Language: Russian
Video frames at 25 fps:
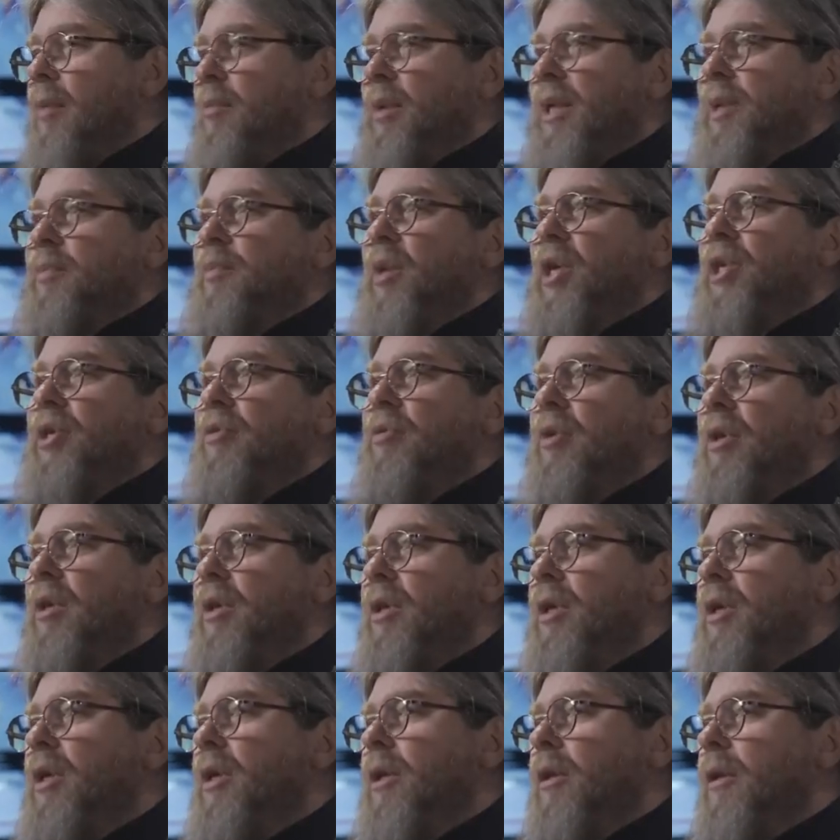
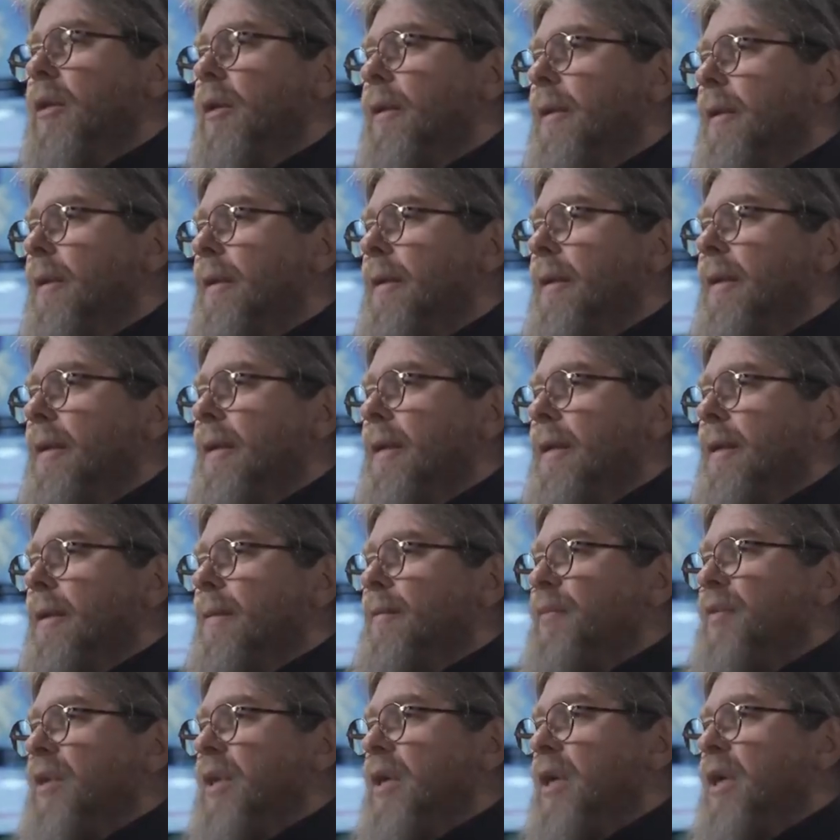обеспечивать тыл.
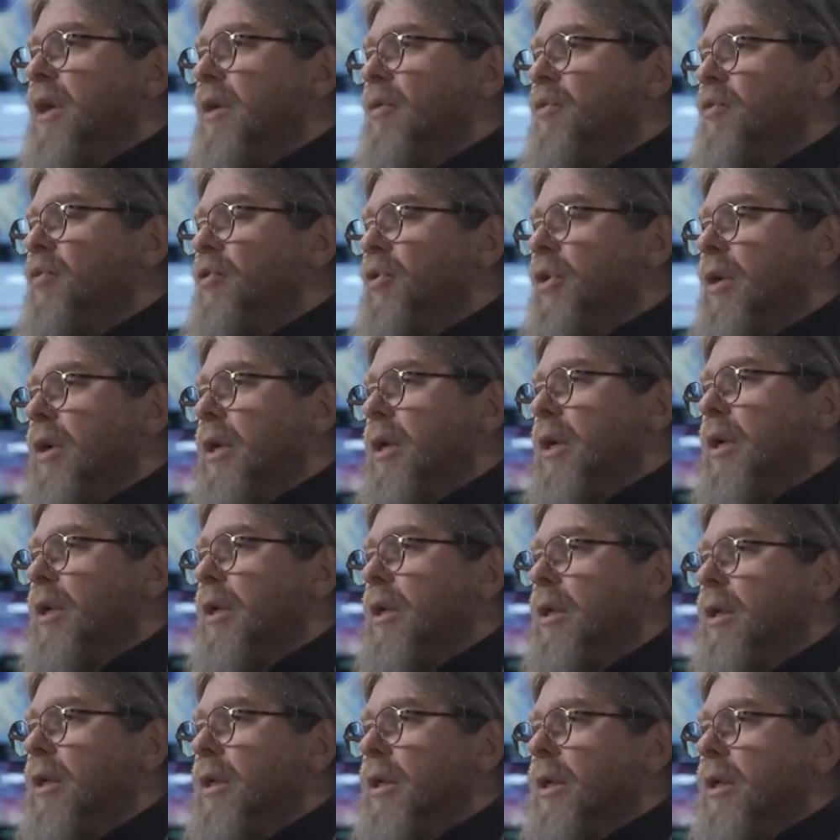И в
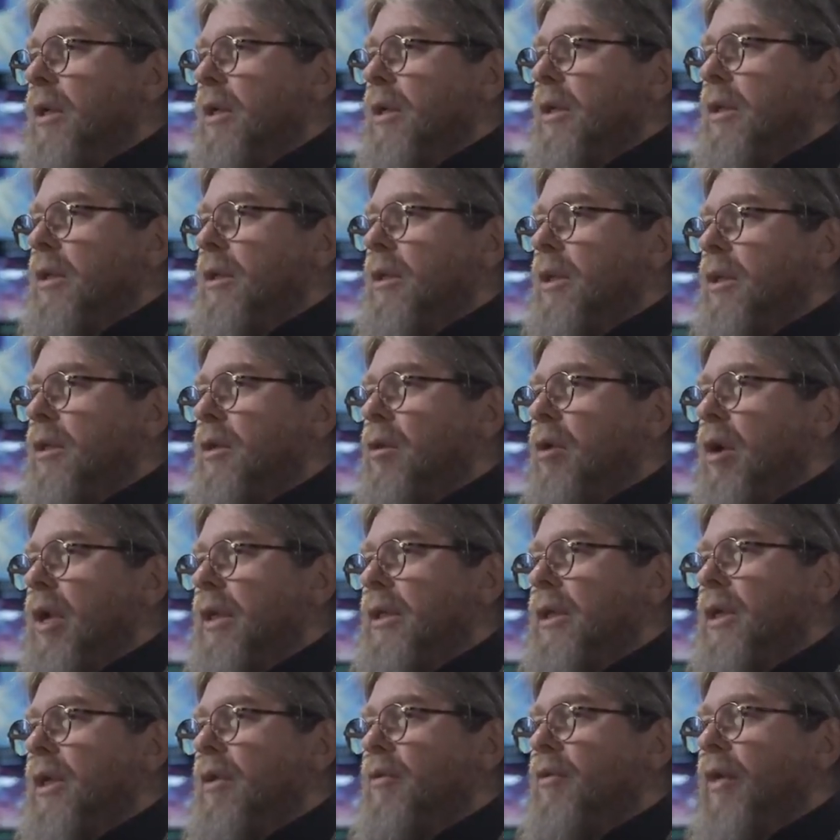
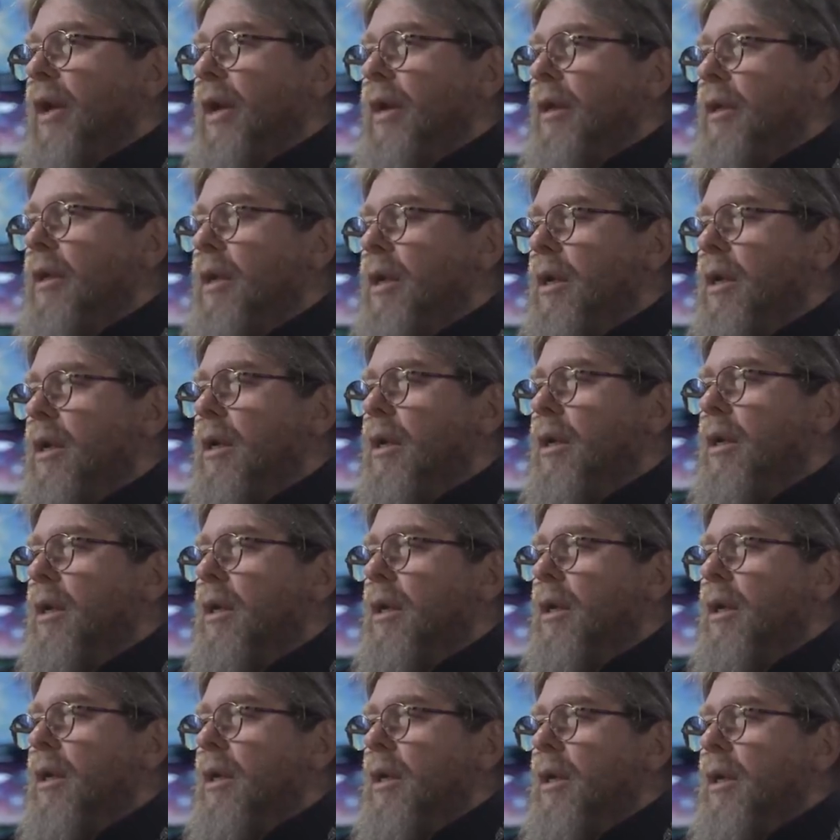ситуации войны
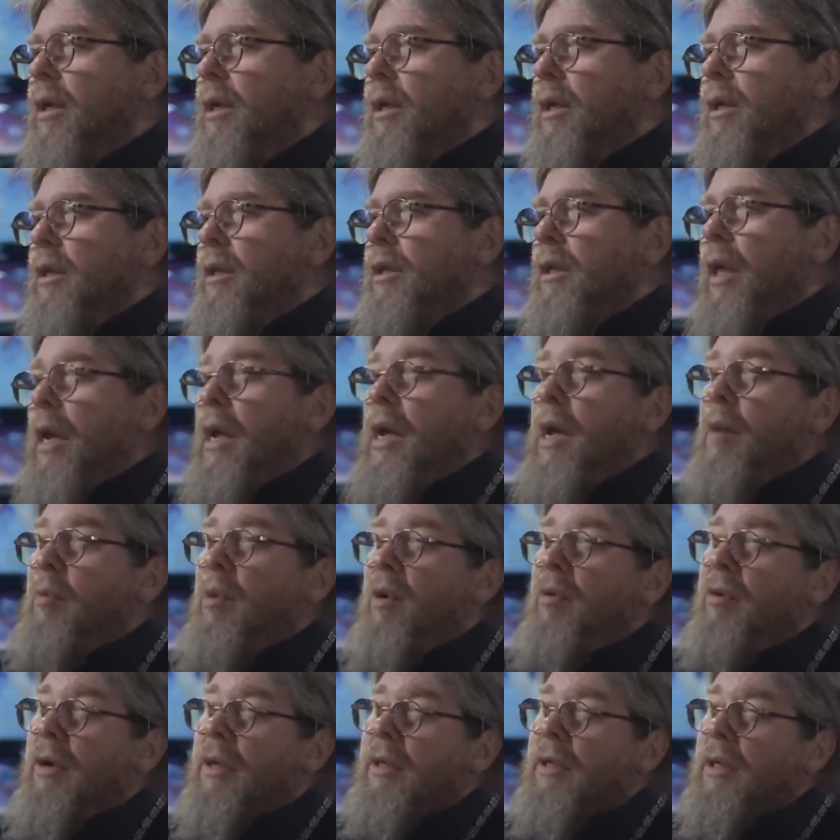
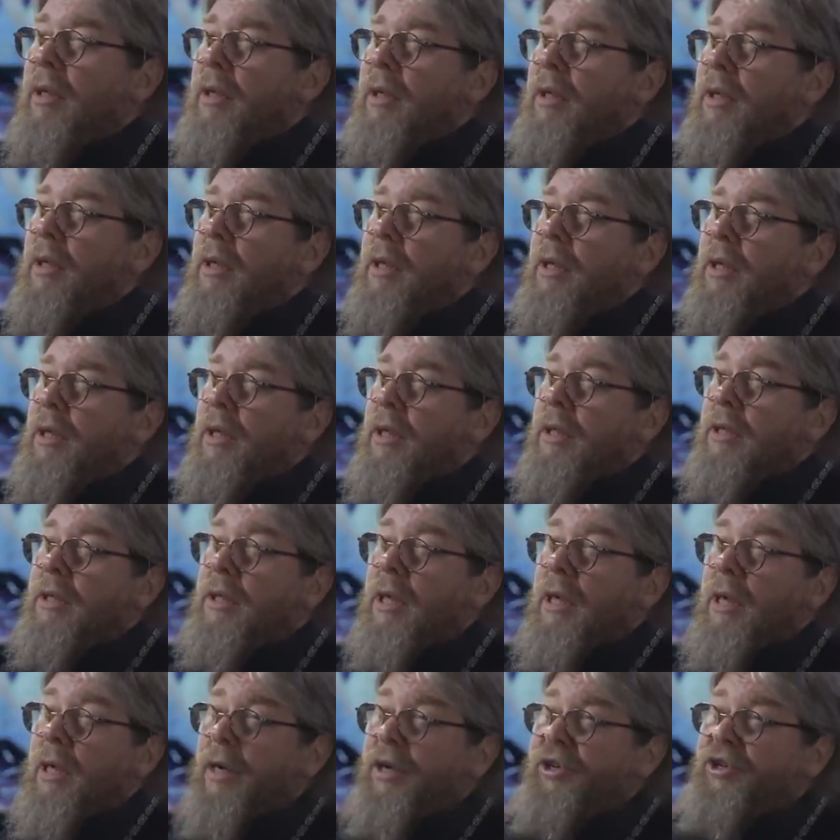требовать
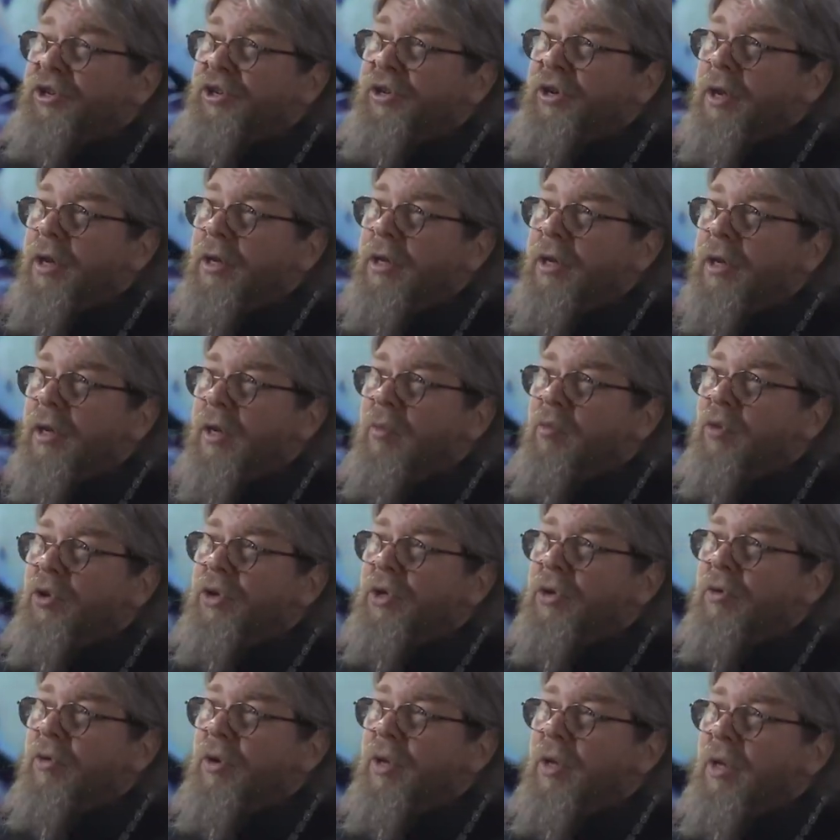сокращения
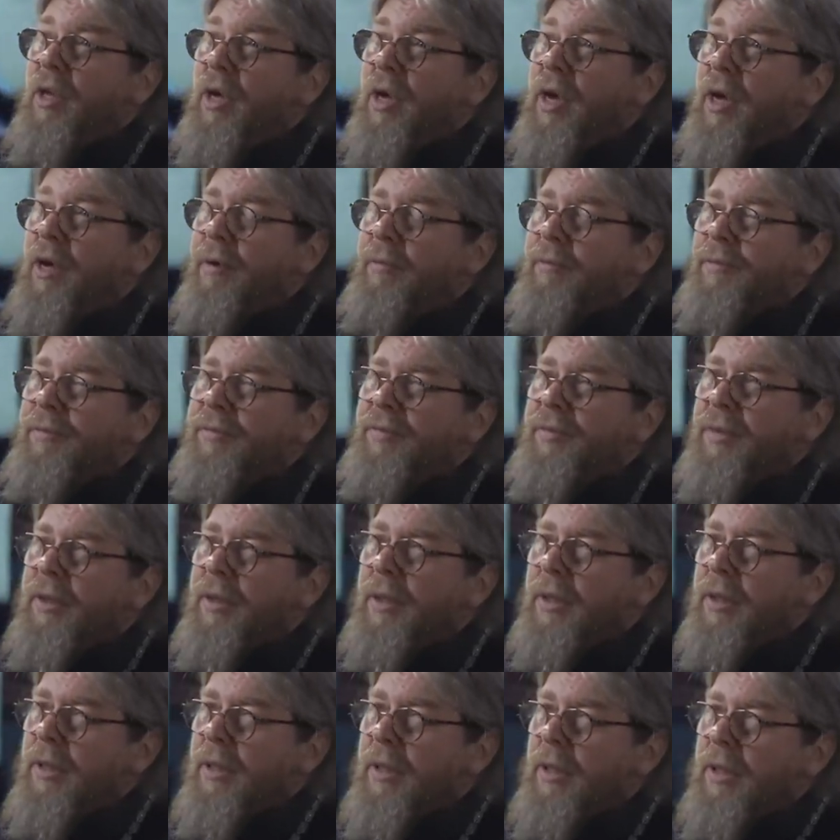рабочего дня –
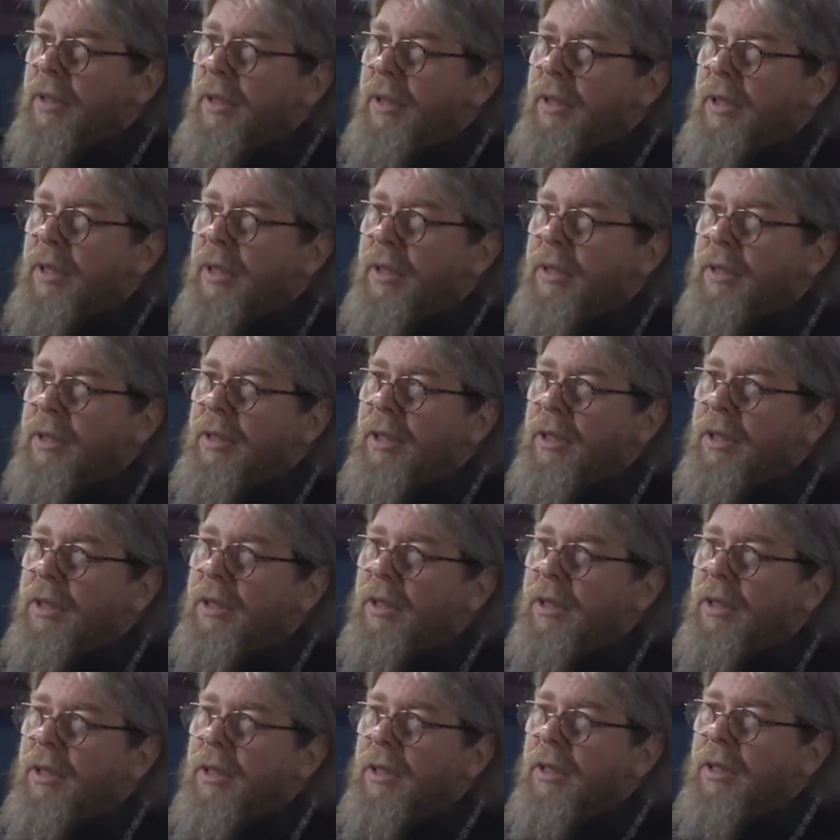есть
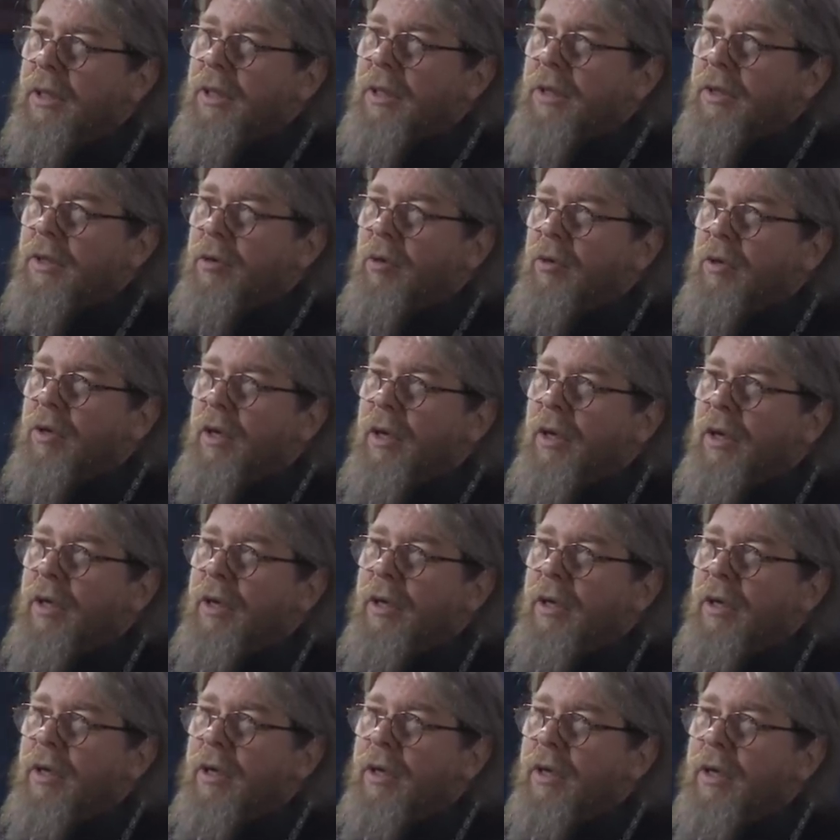здесь что-то
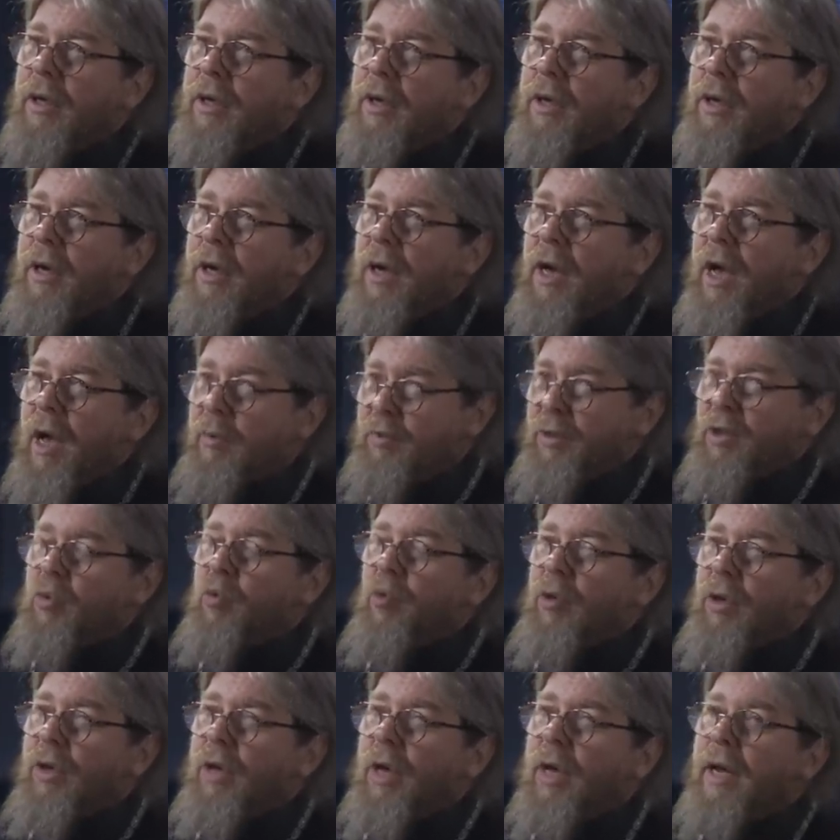
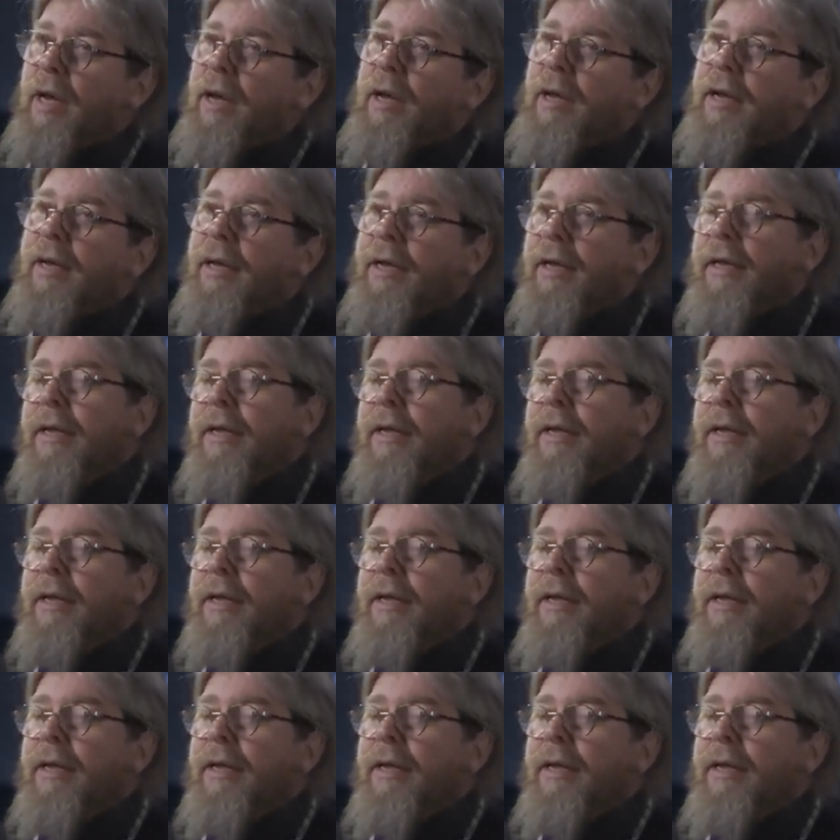абсурдное.